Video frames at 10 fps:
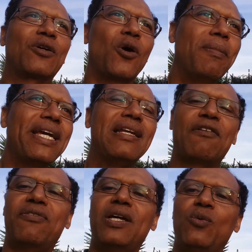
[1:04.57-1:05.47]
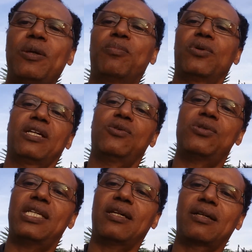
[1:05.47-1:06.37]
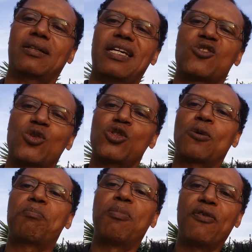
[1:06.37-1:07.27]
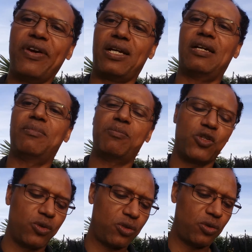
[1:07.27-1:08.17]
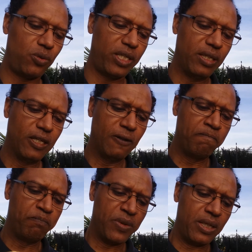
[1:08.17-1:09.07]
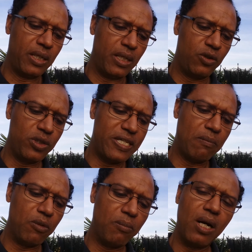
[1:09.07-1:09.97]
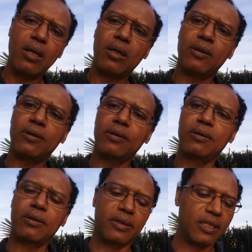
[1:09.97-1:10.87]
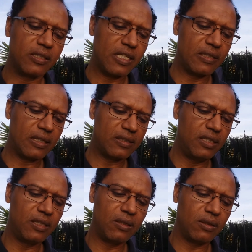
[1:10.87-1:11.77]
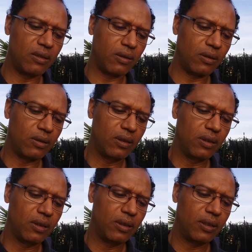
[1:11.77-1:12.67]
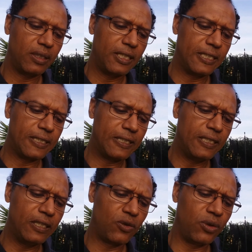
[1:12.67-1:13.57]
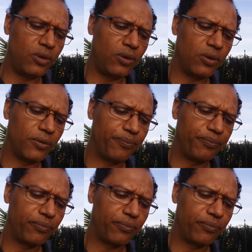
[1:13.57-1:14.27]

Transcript: comment il a fait lui pour réussir Est-ce que je peux faire la même chose que lui Et deuxièmement, dans cet article, il était dit que,